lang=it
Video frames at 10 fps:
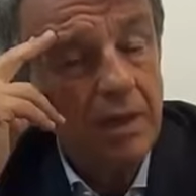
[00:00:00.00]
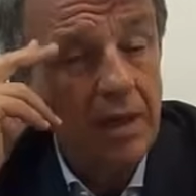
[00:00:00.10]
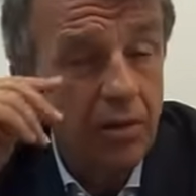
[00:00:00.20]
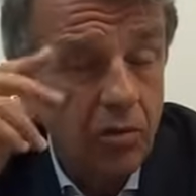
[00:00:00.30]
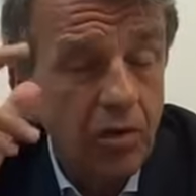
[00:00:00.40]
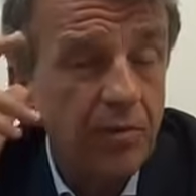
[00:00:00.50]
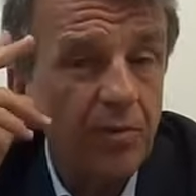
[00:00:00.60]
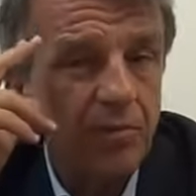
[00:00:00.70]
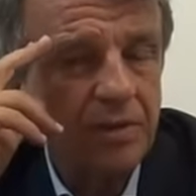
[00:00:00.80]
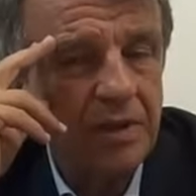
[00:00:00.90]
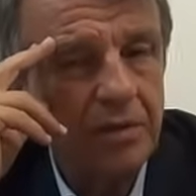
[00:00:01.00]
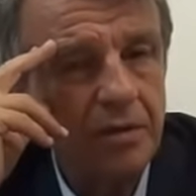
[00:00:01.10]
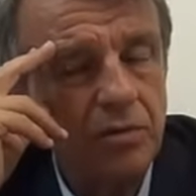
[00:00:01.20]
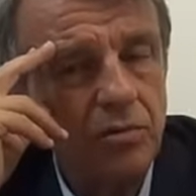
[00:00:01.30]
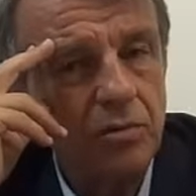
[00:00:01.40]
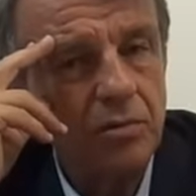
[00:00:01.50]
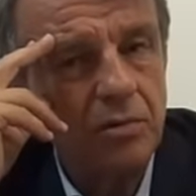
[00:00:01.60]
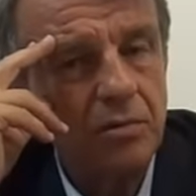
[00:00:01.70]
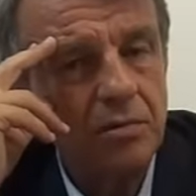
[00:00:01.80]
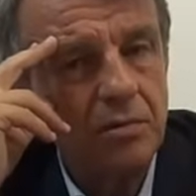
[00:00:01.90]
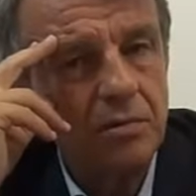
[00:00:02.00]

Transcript: ancora più importante di tutto,